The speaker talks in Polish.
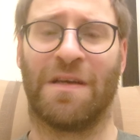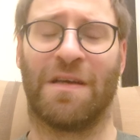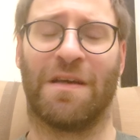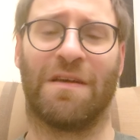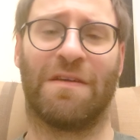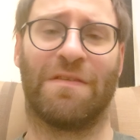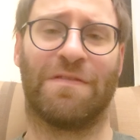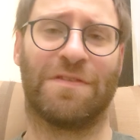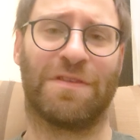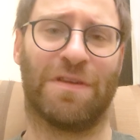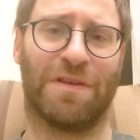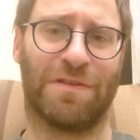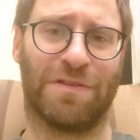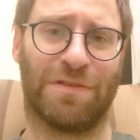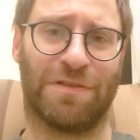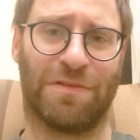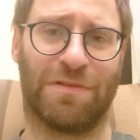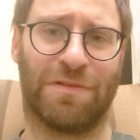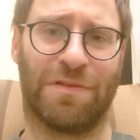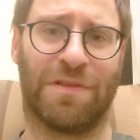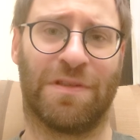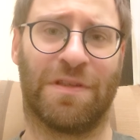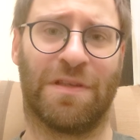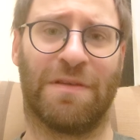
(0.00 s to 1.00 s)
E, w
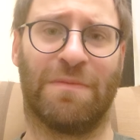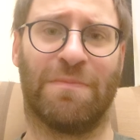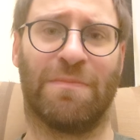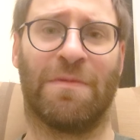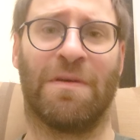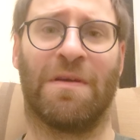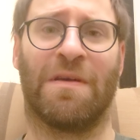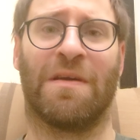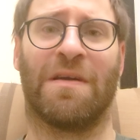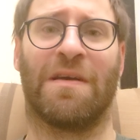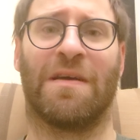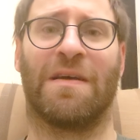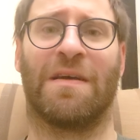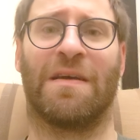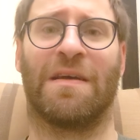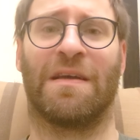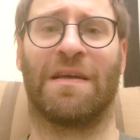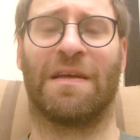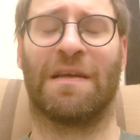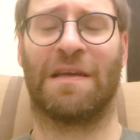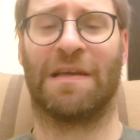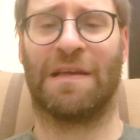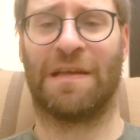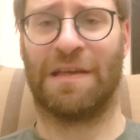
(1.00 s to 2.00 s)
związku z tym e,
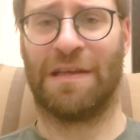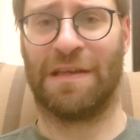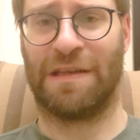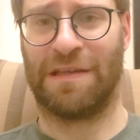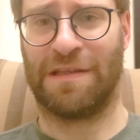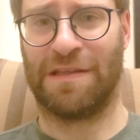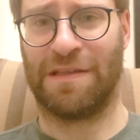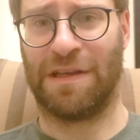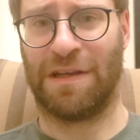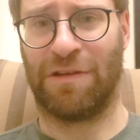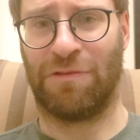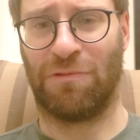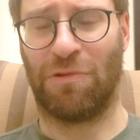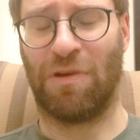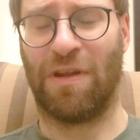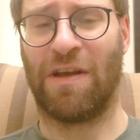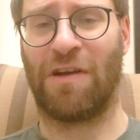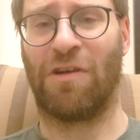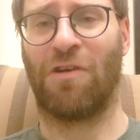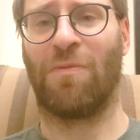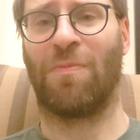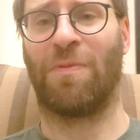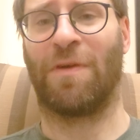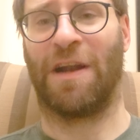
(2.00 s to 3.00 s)
niektóre
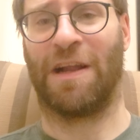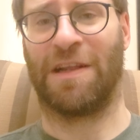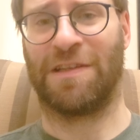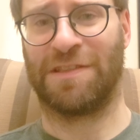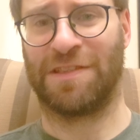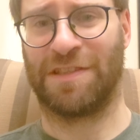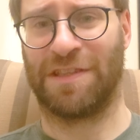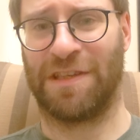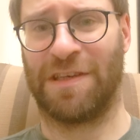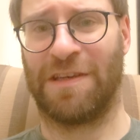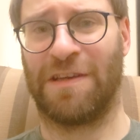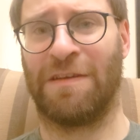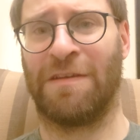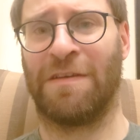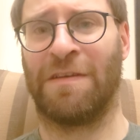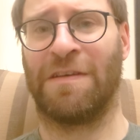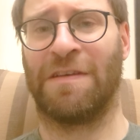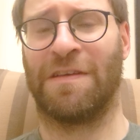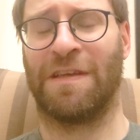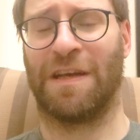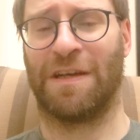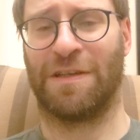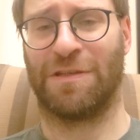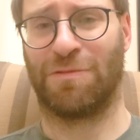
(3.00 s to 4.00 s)
jego prace,
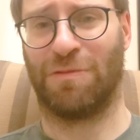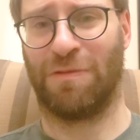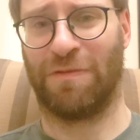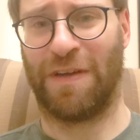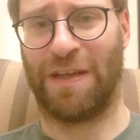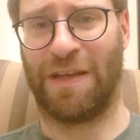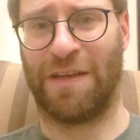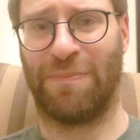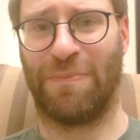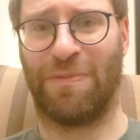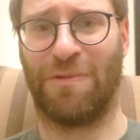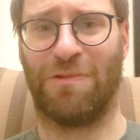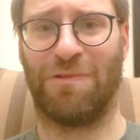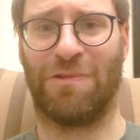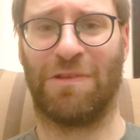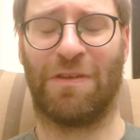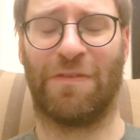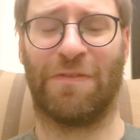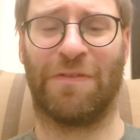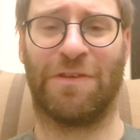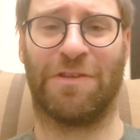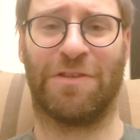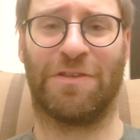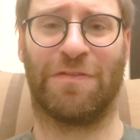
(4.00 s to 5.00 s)
jak Słowianie
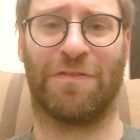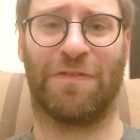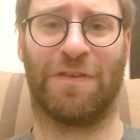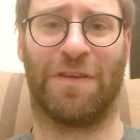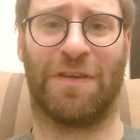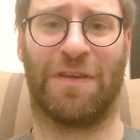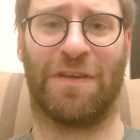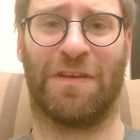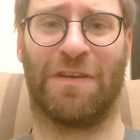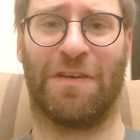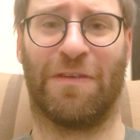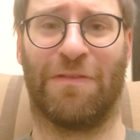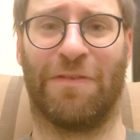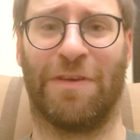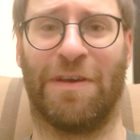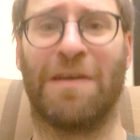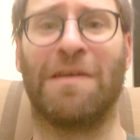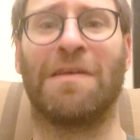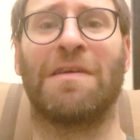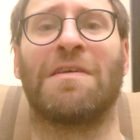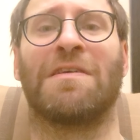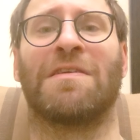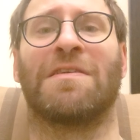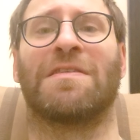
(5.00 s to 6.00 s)
Południowi czy Wikingowie,
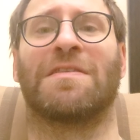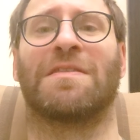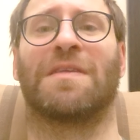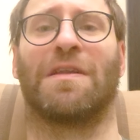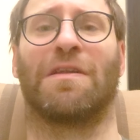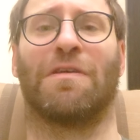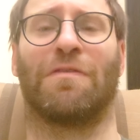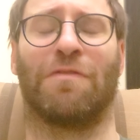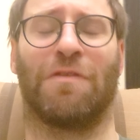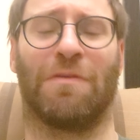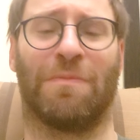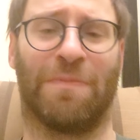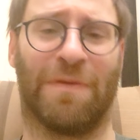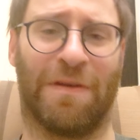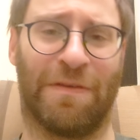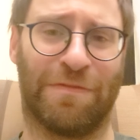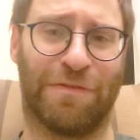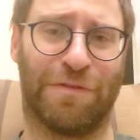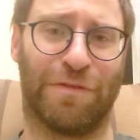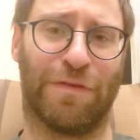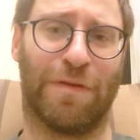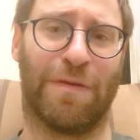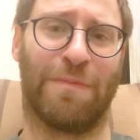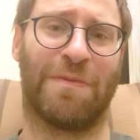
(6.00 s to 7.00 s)
stanowią
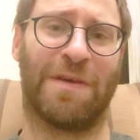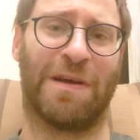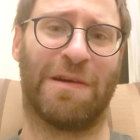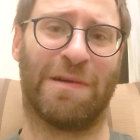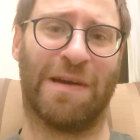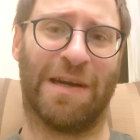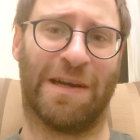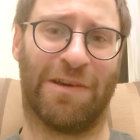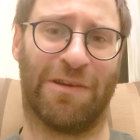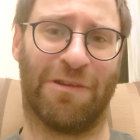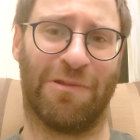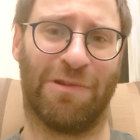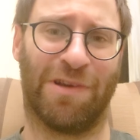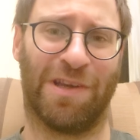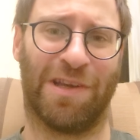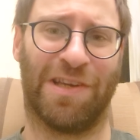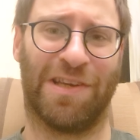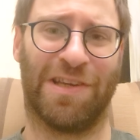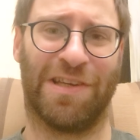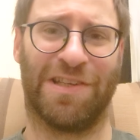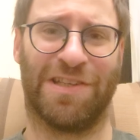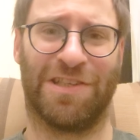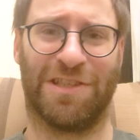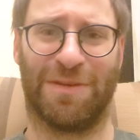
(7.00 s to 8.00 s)
prawdziwe białe
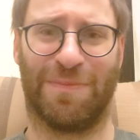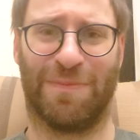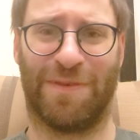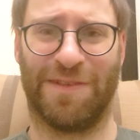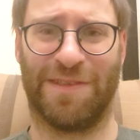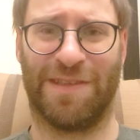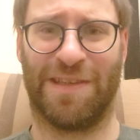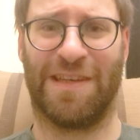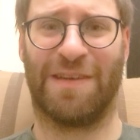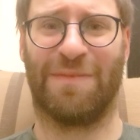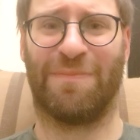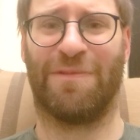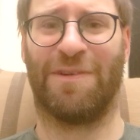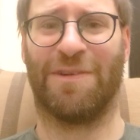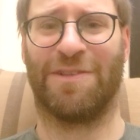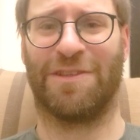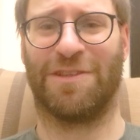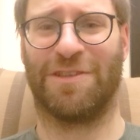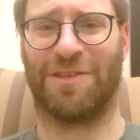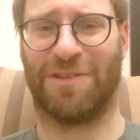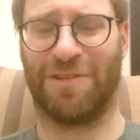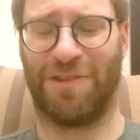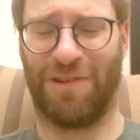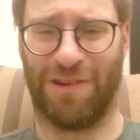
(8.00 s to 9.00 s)
kruki i trzeba za nie
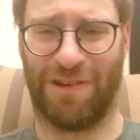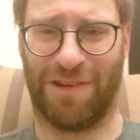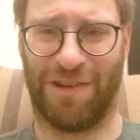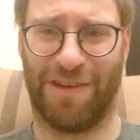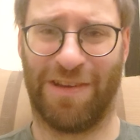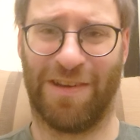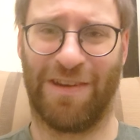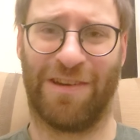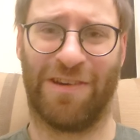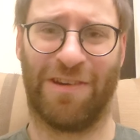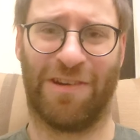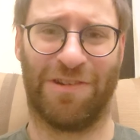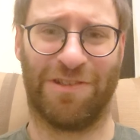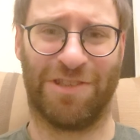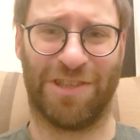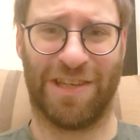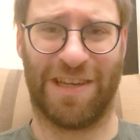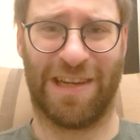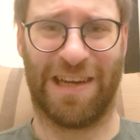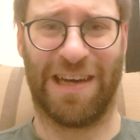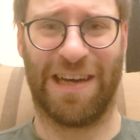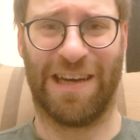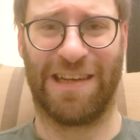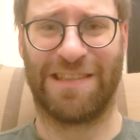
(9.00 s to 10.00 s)
płacić kro krocie
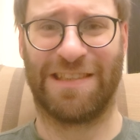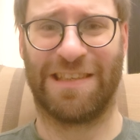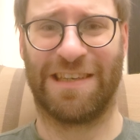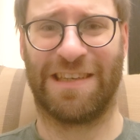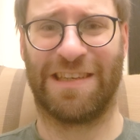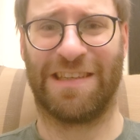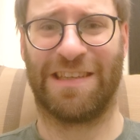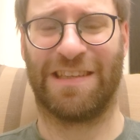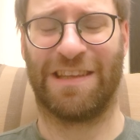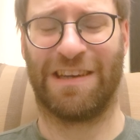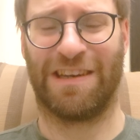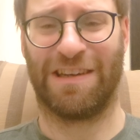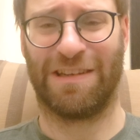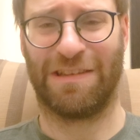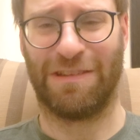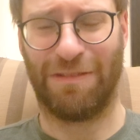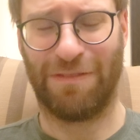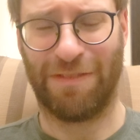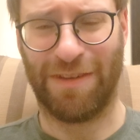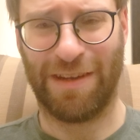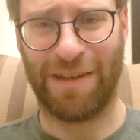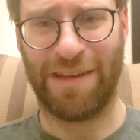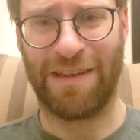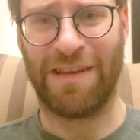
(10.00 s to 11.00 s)
na akcjach
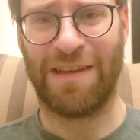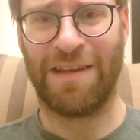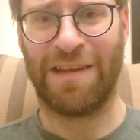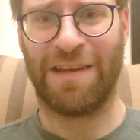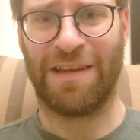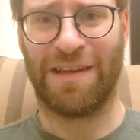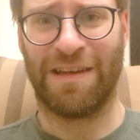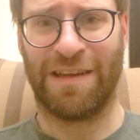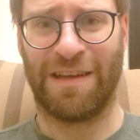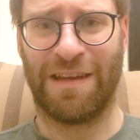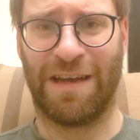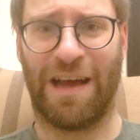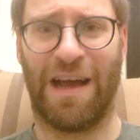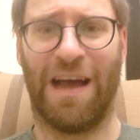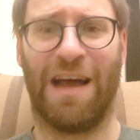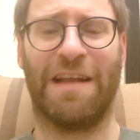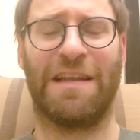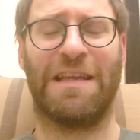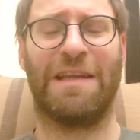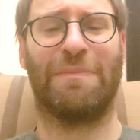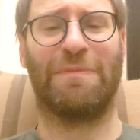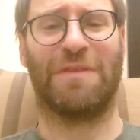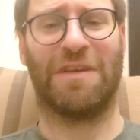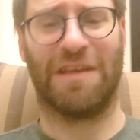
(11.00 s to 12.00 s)
internetowych, a
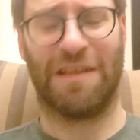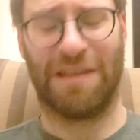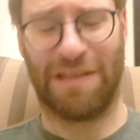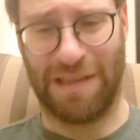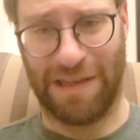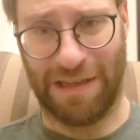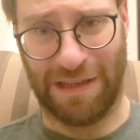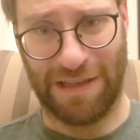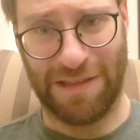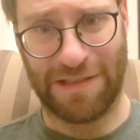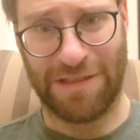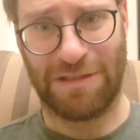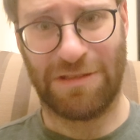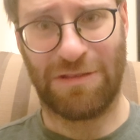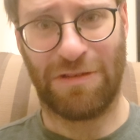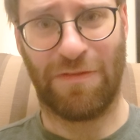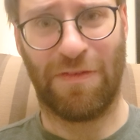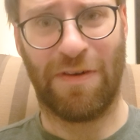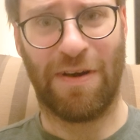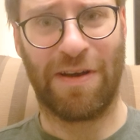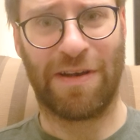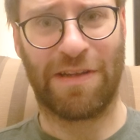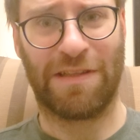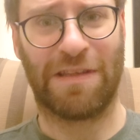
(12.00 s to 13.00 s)
niemniej jednak jest to
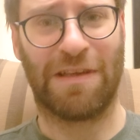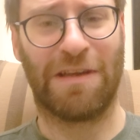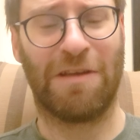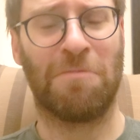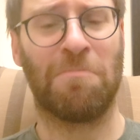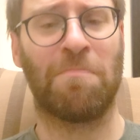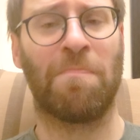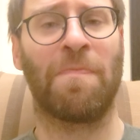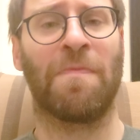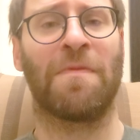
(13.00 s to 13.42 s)
warte.